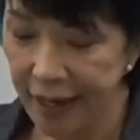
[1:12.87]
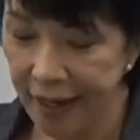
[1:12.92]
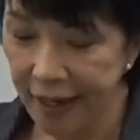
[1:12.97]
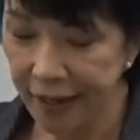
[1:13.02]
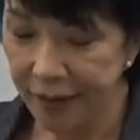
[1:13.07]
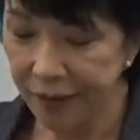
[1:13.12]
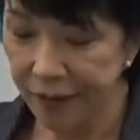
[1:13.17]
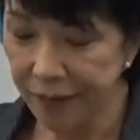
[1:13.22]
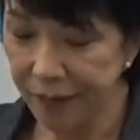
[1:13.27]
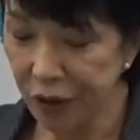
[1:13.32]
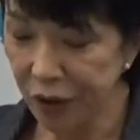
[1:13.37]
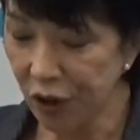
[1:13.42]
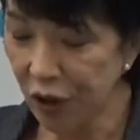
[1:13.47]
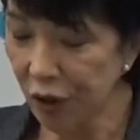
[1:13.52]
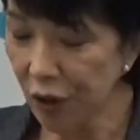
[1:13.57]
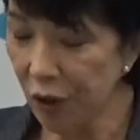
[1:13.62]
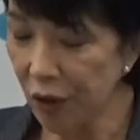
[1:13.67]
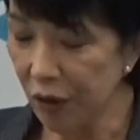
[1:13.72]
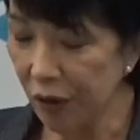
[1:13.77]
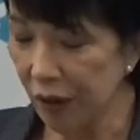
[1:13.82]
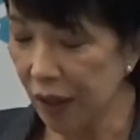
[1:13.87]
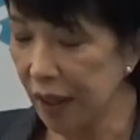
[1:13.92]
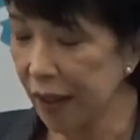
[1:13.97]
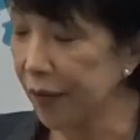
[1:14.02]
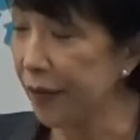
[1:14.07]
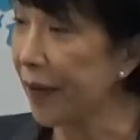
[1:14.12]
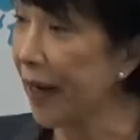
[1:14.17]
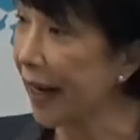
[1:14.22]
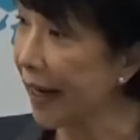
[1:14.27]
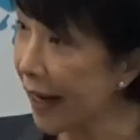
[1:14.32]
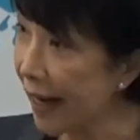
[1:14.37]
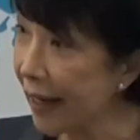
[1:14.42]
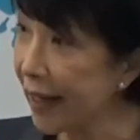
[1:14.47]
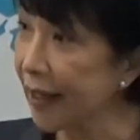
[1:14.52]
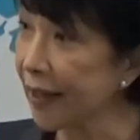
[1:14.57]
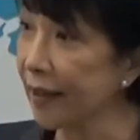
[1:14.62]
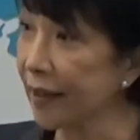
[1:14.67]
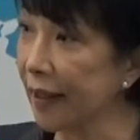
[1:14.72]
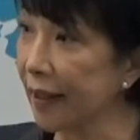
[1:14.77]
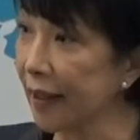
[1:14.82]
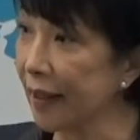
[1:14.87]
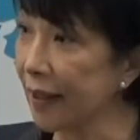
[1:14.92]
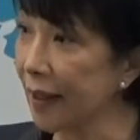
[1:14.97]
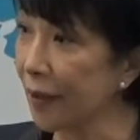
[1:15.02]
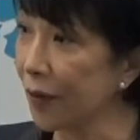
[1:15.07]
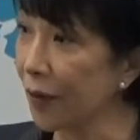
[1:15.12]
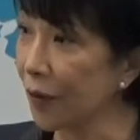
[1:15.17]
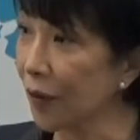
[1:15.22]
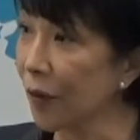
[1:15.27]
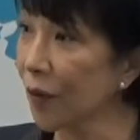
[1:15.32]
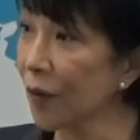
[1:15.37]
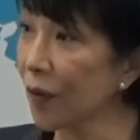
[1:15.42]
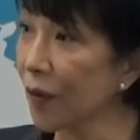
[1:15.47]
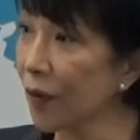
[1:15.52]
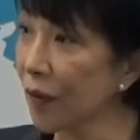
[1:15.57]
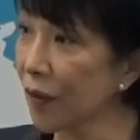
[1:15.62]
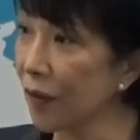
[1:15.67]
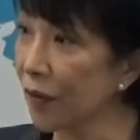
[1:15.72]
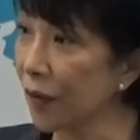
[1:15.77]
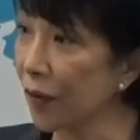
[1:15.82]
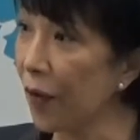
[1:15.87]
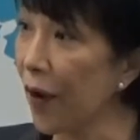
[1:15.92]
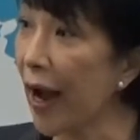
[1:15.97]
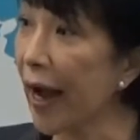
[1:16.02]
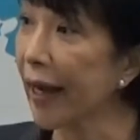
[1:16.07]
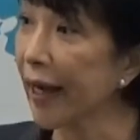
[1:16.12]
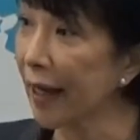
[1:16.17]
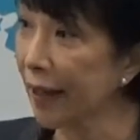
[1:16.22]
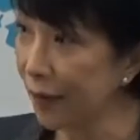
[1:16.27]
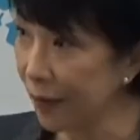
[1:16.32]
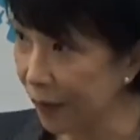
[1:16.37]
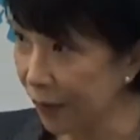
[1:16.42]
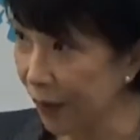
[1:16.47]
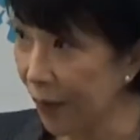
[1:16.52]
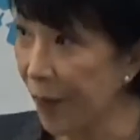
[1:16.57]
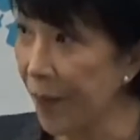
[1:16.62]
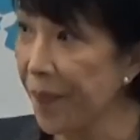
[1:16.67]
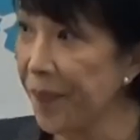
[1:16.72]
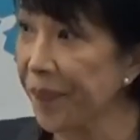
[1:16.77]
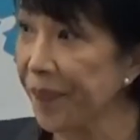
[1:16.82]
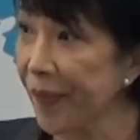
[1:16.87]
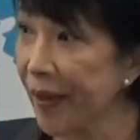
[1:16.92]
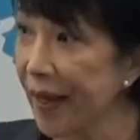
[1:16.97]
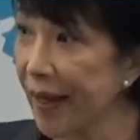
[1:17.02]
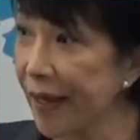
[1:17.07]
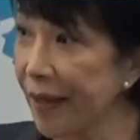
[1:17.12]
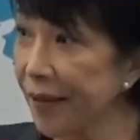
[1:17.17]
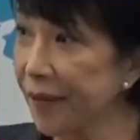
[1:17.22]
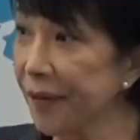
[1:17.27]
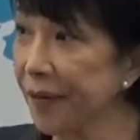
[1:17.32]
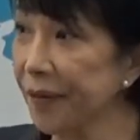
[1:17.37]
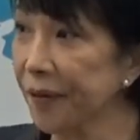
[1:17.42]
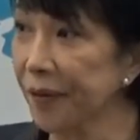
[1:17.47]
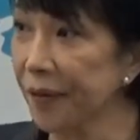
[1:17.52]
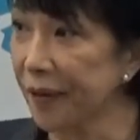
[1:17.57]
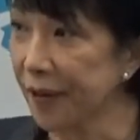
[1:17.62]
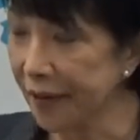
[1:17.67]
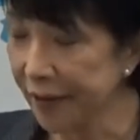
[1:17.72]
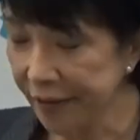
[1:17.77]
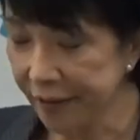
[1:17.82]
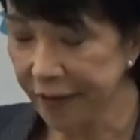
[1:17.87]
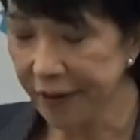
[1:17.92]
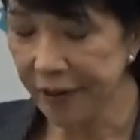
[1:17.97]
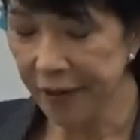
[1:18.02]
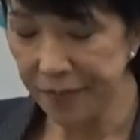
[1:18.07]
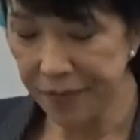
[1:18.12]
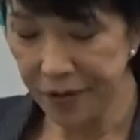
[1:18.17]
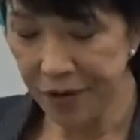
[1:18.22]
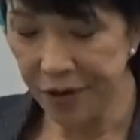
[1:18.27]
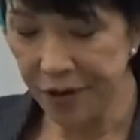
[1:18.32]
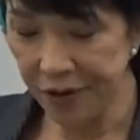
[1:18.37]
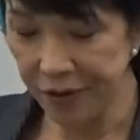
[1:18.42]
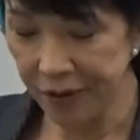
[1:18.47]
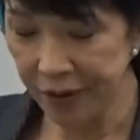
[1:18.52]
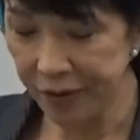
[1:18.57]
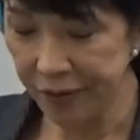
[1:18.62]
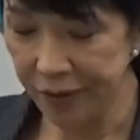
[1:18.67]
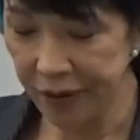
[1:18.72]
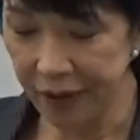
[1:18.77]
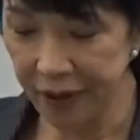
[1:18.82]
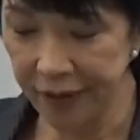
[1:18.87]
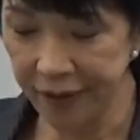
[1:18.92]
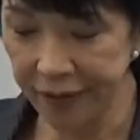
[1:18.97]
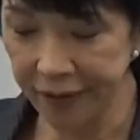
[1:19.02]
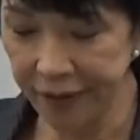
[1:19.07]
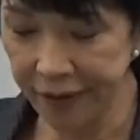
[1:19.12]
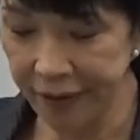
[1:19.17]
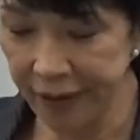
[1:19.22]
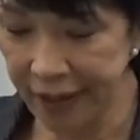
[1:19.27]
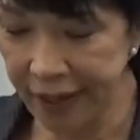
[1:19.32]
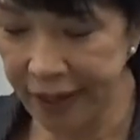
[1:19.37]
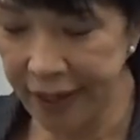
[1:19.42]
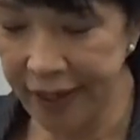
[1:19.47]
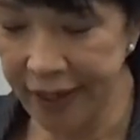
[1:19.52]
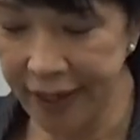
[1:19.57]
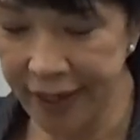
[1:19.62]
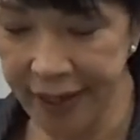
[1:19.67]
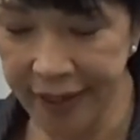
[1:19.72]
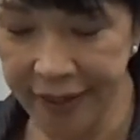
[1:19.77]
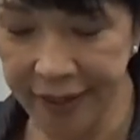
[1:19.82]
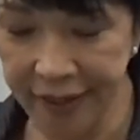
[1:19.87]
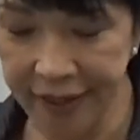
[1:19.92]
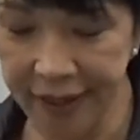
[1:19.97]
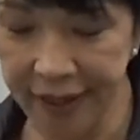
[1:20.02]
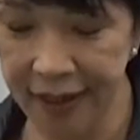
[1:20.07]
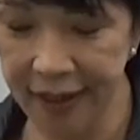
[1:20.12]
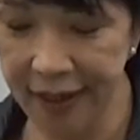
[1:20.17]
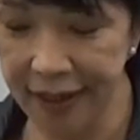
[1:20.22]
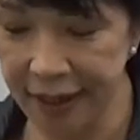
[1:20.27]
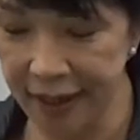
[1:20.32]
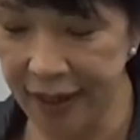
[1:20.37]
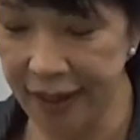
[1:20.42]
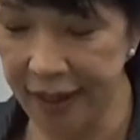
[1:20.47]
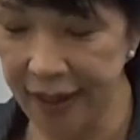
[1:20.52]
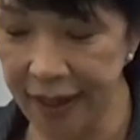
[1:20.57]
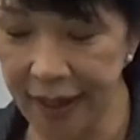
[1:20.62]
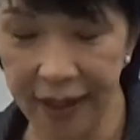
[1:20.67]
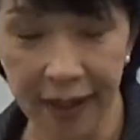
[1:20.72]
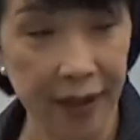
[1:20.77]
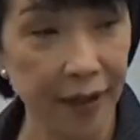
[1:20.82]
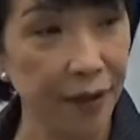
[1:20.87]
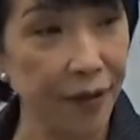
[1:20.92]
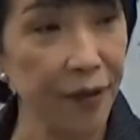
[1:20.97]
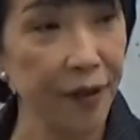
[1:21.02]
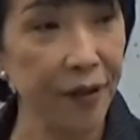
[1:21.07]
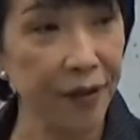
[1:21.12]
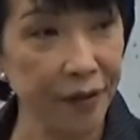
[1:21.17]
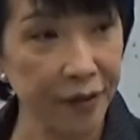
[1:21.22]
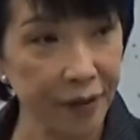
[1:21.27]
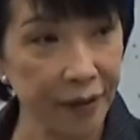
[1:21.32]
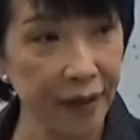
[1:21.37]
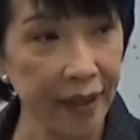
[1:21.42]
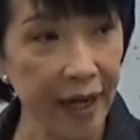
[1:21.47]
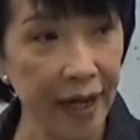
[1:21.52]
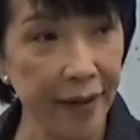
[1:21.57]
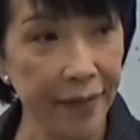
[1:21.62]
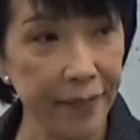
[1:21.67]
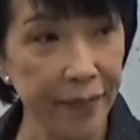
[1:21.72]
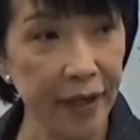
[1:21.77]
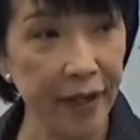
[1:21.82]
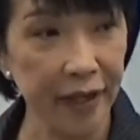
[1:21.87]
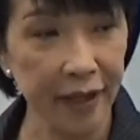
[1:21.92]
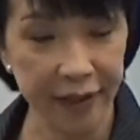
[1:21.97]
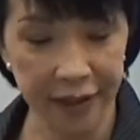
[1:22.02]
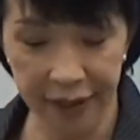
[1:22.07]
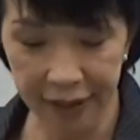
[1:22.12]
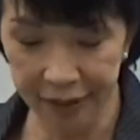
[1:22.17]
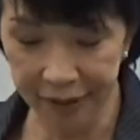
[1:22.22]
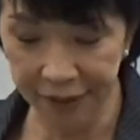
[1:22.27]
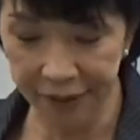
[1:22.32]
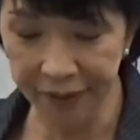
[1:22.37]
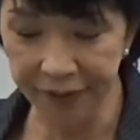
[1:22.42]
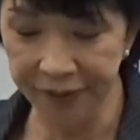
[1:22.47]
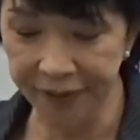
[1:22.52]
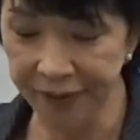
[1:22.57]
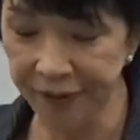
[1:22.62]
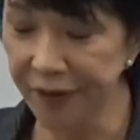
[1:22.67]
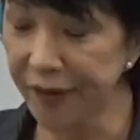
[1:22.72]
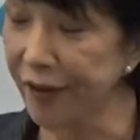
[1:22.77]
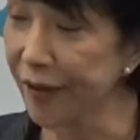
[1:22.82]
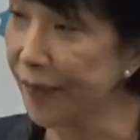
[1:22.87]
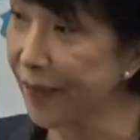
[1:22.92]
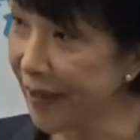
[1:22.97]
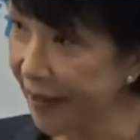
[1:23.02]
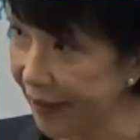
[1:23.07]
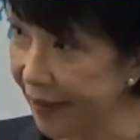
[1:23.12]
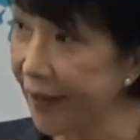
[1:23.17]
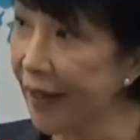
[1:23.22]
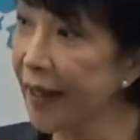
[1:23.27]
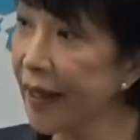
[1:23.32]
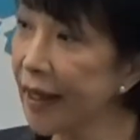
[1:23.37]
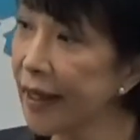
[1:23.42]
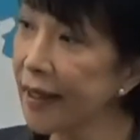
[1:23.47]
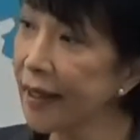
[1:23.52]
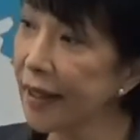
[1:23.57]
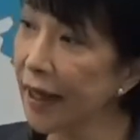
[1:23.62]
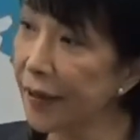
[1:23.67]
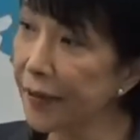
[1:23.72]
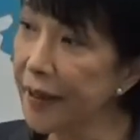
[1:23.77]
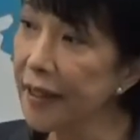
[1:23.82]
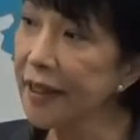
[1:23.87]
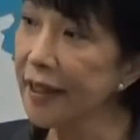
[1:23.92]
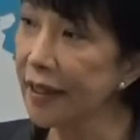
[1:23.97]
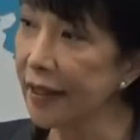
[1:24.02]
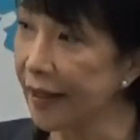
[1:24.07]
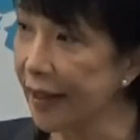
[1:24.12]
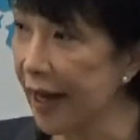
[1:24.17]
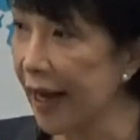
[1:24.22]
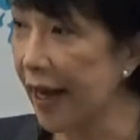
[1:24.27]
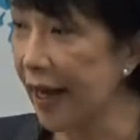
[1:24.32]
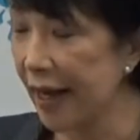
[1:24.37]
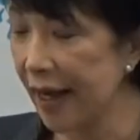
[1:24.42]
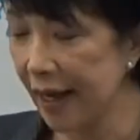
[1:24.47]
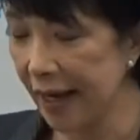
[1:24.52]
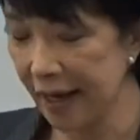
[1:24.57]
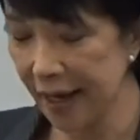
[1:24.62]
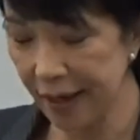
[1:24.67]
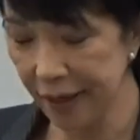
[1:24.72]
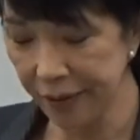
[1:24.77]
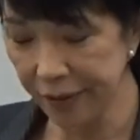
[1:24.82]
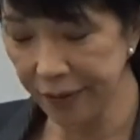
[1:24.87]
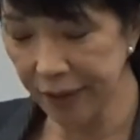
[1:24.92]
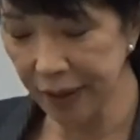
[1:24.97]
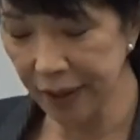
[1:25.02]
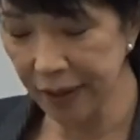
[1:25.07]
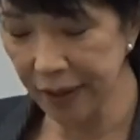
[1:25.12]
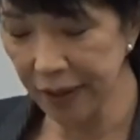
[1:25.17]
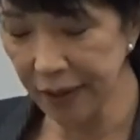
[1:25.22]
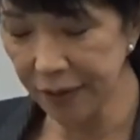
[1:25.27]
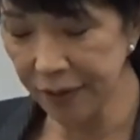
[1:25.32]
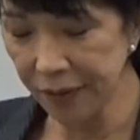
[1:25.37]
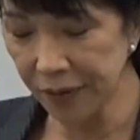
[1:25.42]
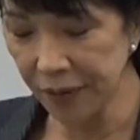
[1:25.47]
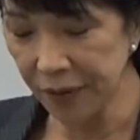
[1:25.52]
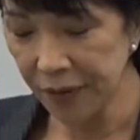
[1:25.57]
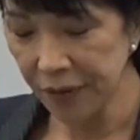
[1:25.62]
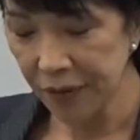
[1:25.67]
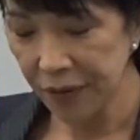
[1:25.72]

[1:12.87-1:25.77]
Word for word: あのもちろんあの若い方々の投票率を上げると、えいうことについてもあの引き続き、えしっかり、え取り組んでまいりたいと存じます。で合わせて、えこれからの